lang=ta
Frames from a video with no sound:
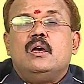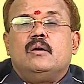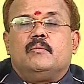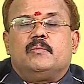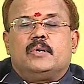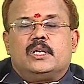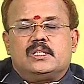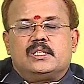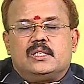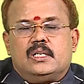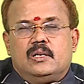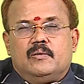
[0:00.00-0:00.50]

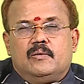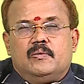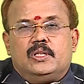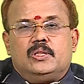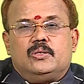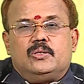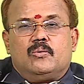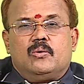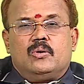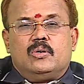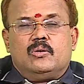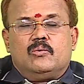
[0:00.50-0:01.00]
பிரச்சனை
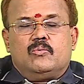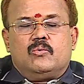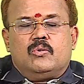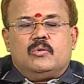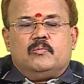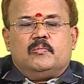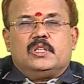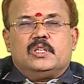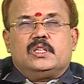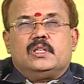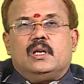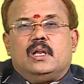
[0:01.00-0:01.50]
வைத்துக்கொண்டு
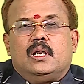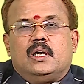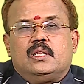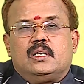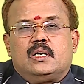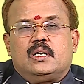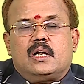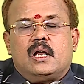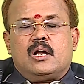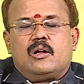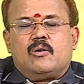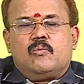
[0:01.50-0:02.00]
குடும்பத்தில் அதை
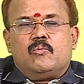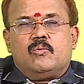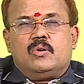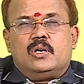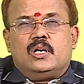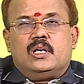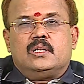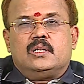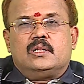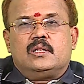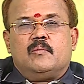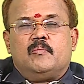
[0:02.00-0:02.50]
அதற்காக
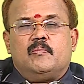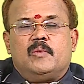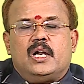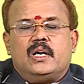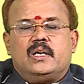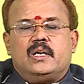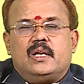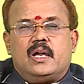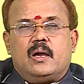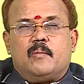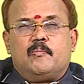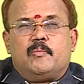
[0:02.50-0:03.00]
உங்களிடத்தில்
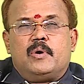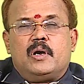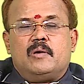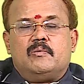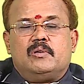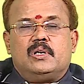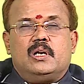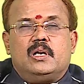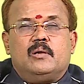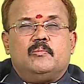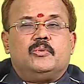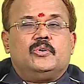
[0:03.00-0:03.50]
மாட்டிய
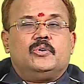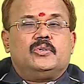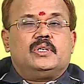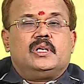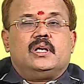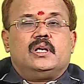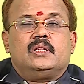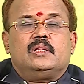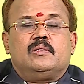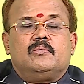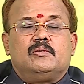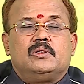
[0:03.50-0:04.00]
அப்பாவிகளை போட்டு
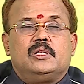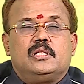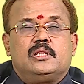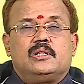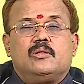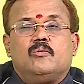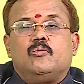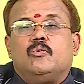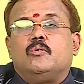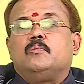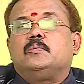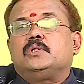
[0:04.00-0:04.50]
எந்த
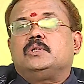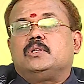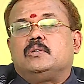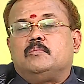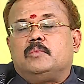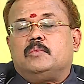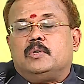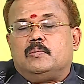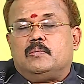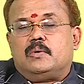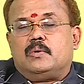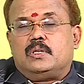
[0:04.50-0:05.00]
விதத்தில் உபத்திரம்
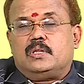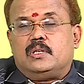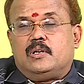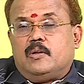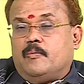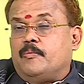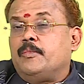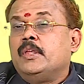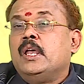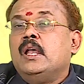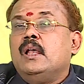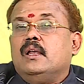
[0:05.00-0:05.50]
பண்ணுறது
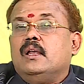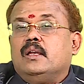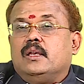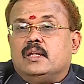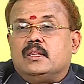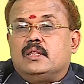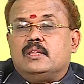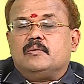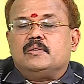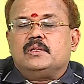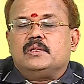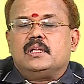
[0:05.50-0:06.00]

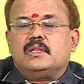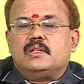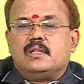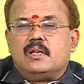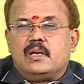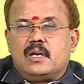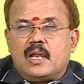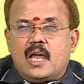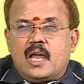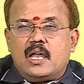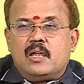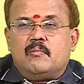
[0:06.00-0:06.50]
எந்த
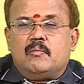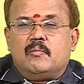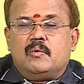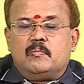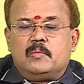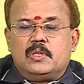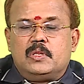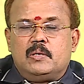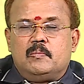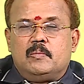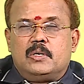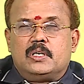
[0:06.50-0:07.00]
விதத்தில் நியாயம்
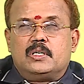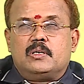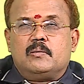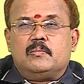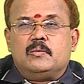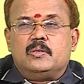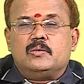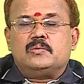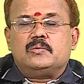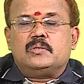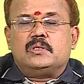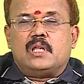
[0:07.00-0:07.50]
என்பதை மட்டும்
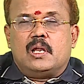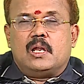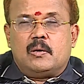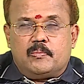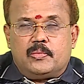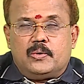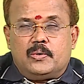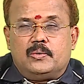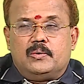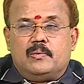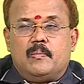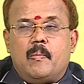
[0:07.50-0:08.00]
யோசித்தால்
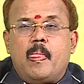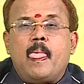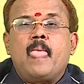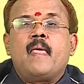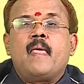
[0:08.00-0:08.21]
போதும்